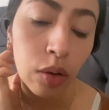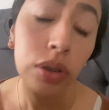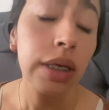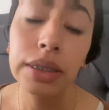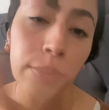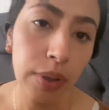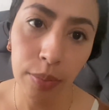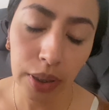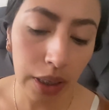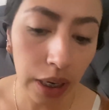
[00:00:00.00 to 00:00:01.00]
o sea, en
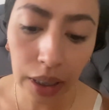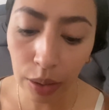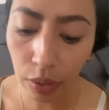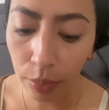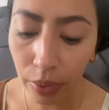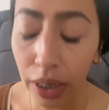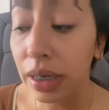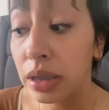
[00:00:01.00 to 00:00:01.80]
septiembre ya acabo de pagar,